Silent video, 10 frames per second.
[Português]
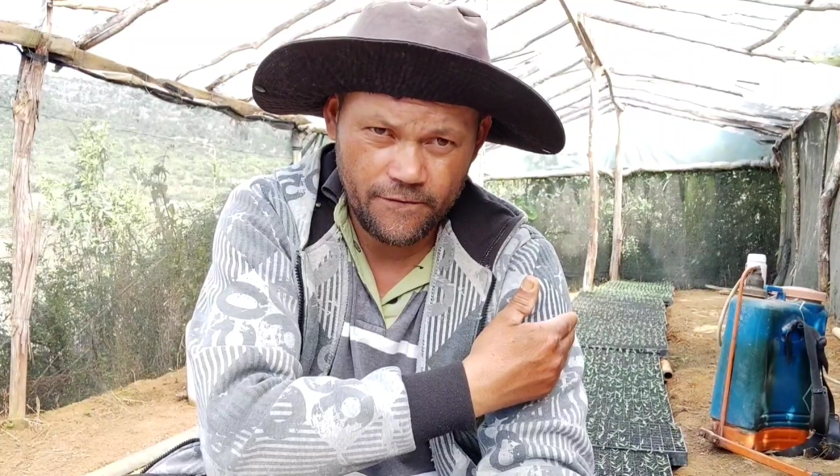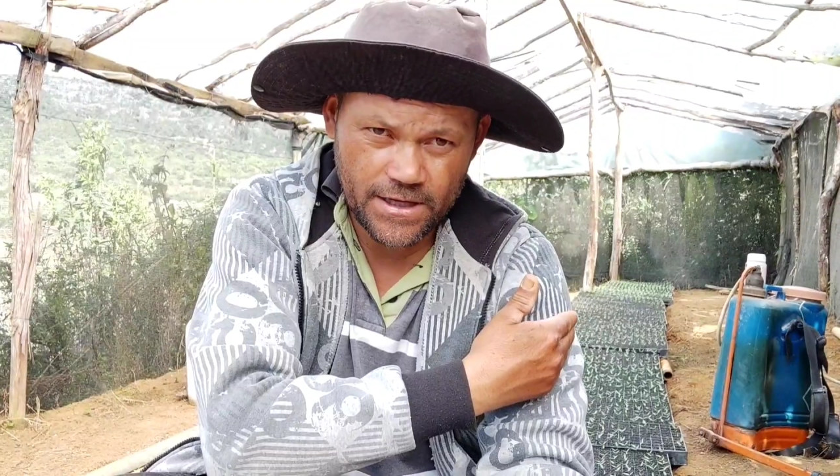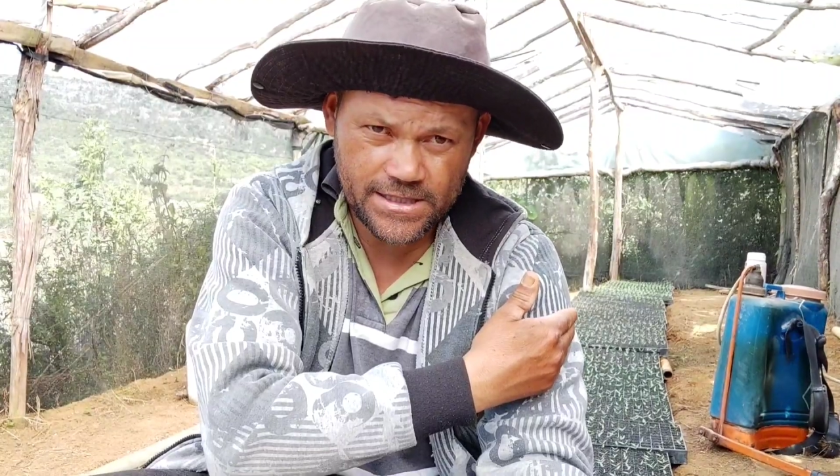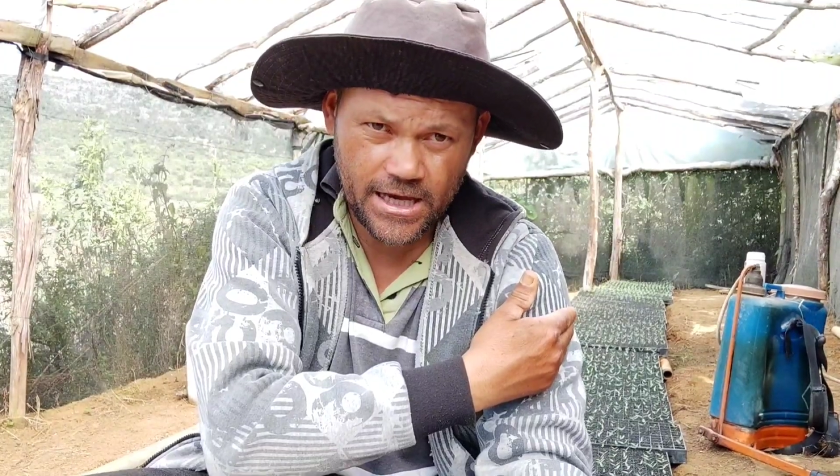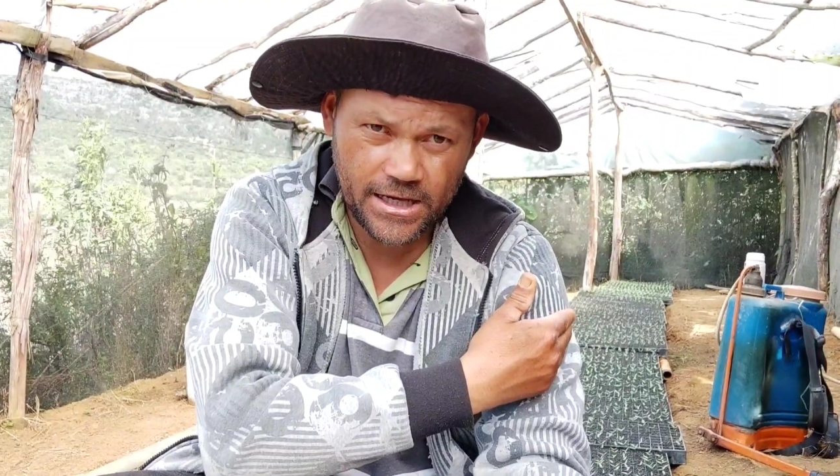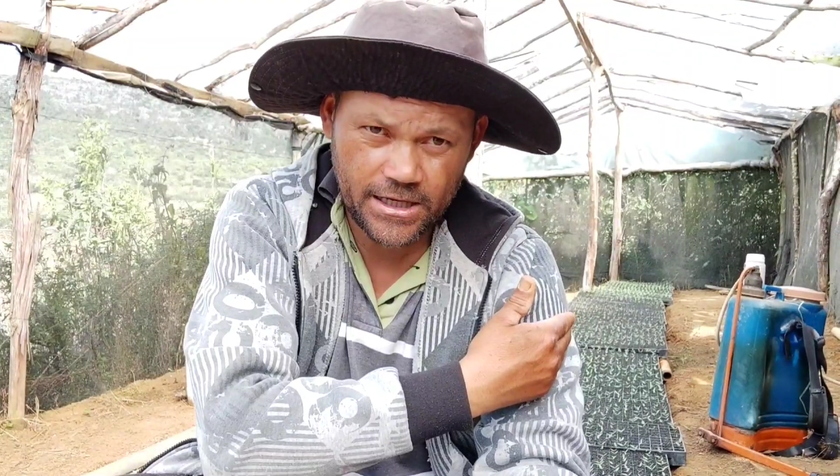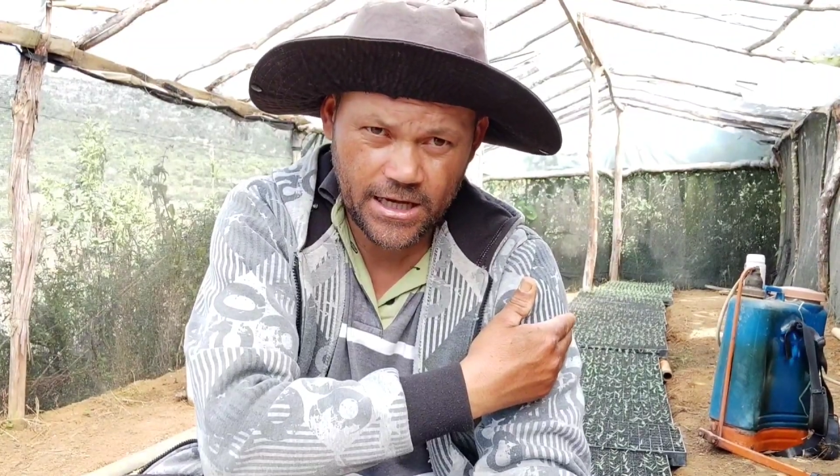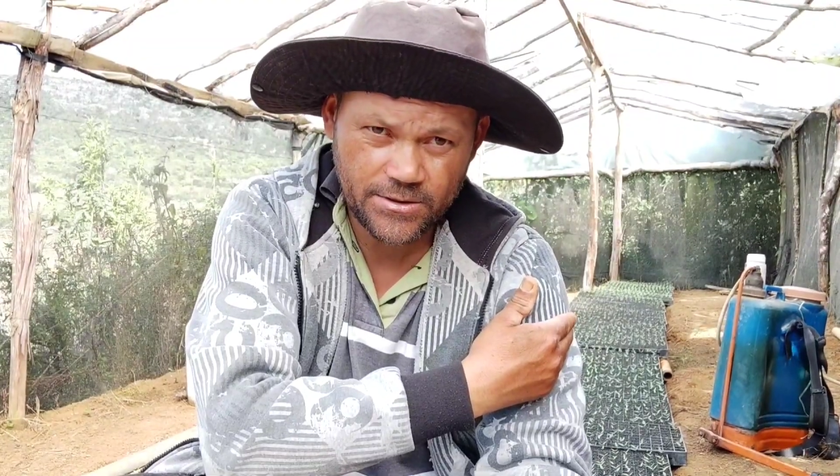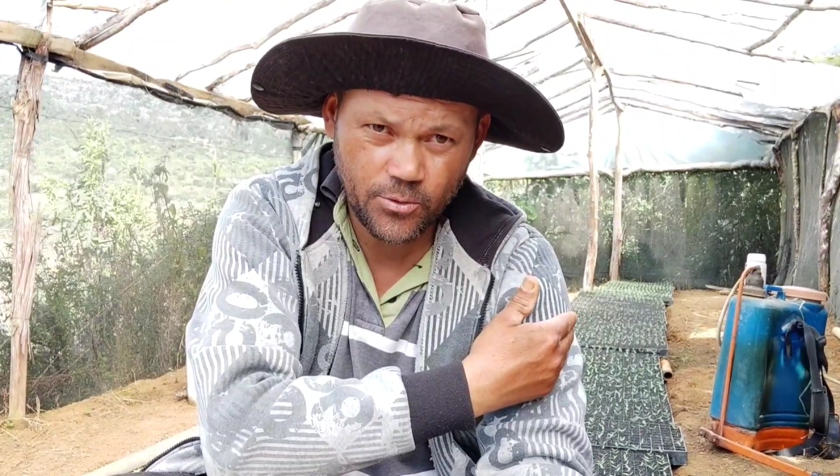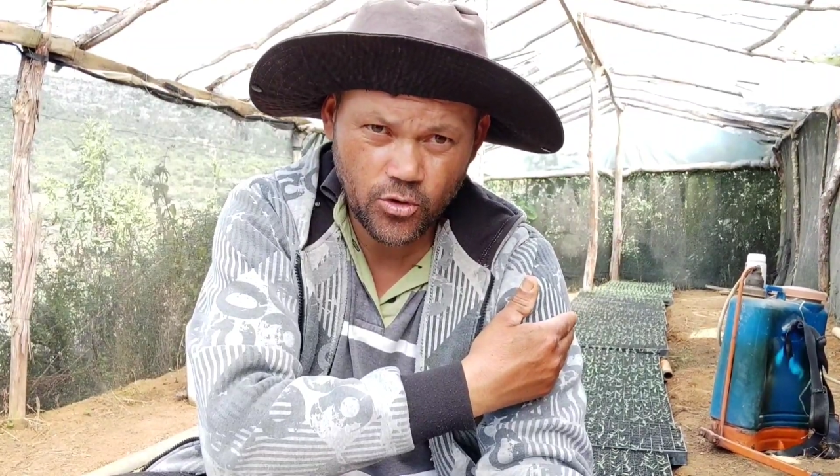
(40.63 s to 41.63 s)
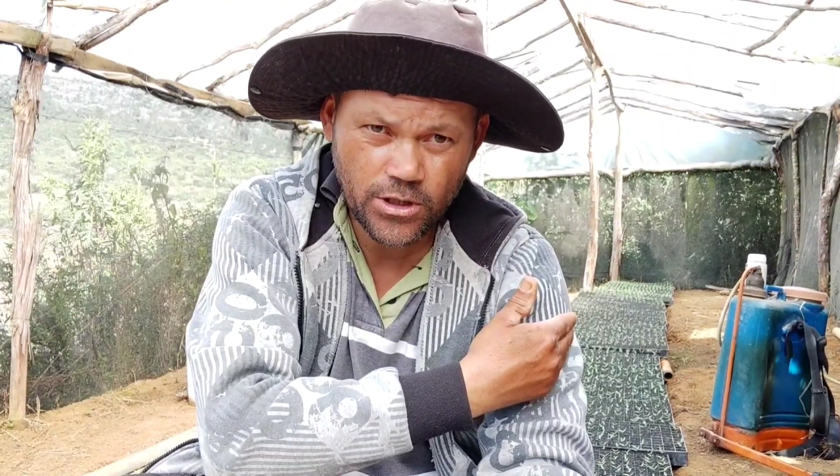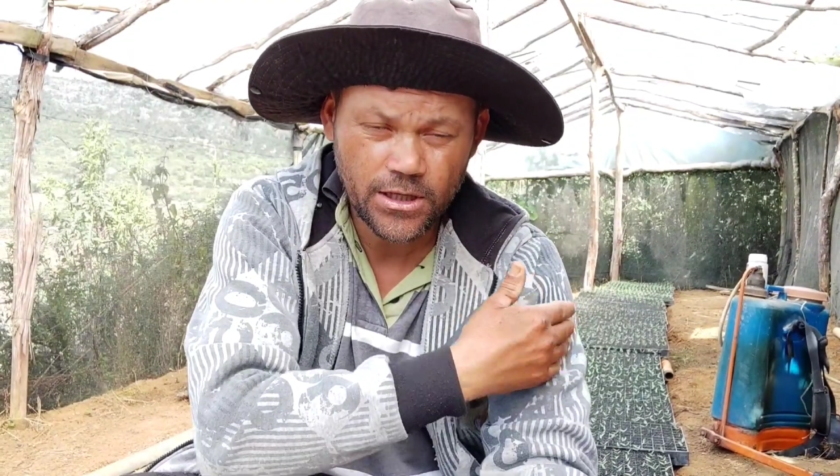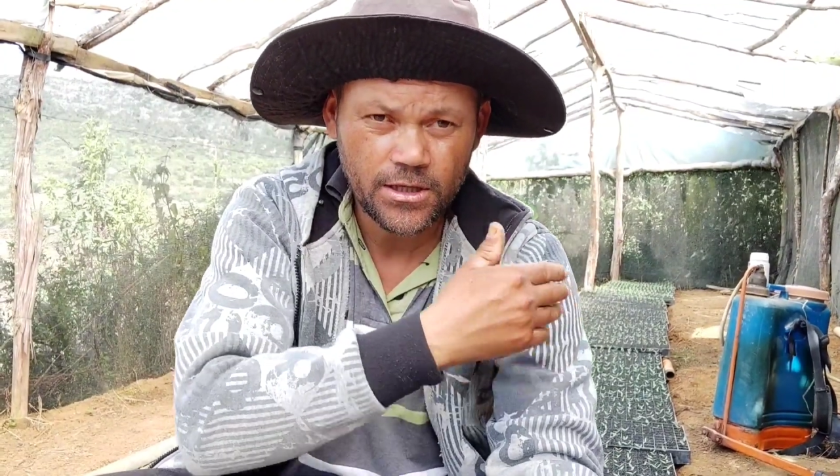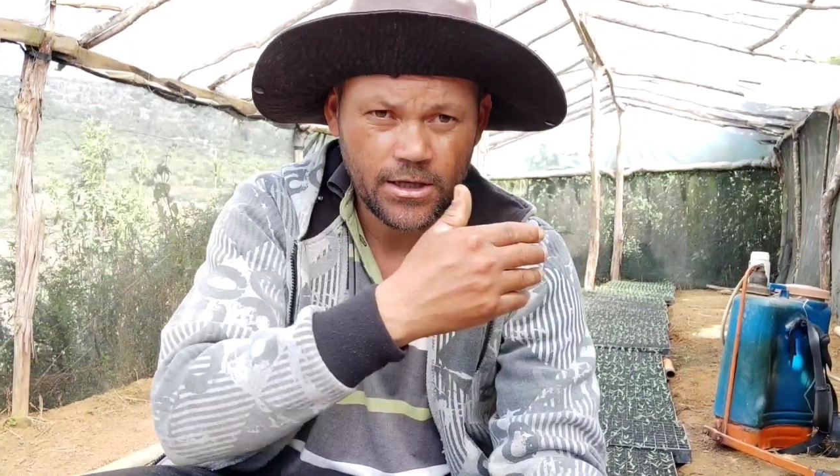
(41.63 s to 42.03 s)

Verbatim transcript: fazer aqui nas mudas